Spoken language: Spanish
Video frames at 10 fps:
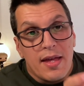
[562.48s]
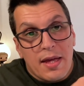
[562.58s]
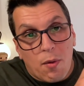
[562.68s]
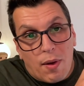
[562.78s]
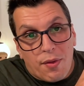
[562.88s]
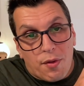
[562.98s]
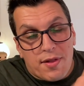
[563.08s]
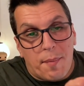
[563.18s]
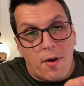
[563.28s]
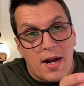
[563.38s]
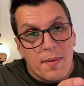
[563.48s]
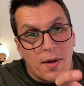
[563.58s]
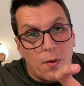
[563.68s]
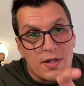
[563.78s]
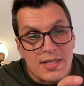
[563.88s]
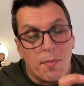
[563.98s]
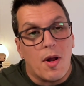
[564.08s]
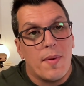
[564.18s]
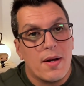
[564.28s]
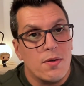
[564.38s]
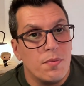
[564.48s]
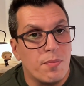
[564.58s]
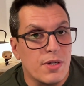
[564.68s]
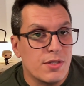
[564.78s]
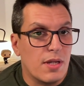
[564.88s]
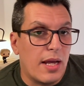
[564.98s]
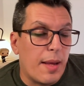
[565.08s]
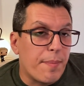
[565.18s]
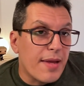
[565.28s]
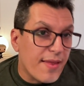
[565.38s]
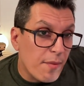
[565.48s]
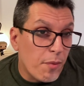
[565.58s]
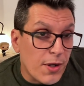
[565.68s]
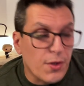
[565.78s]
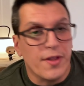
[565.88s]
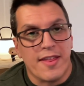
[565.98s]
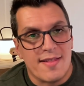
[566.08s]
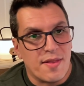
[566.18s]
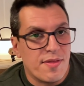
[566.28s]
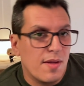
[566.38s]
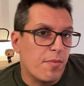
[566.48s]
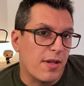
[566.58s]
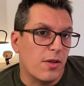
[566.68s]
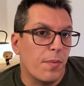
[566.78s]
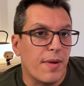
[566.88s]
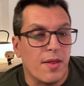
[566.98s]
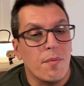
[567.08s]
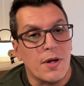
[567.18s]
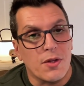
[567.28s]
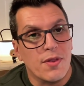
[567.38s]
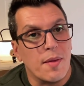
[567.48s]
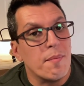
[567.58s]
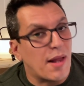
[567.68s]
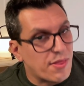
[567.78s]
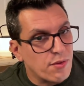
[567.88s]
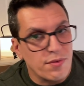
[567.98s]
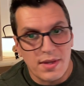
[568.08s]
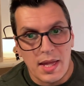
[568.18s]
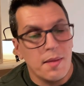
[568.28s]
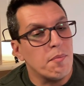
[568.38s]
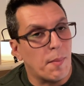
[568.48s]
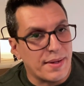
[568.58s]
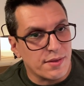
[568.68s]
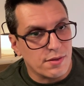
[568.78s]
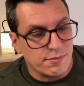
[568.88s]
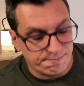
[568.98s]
y cuando está por arriba o está por abajo, pues eh, pierde un poquito de distancia, por lo tanto pierde un poquito de brazo de momento.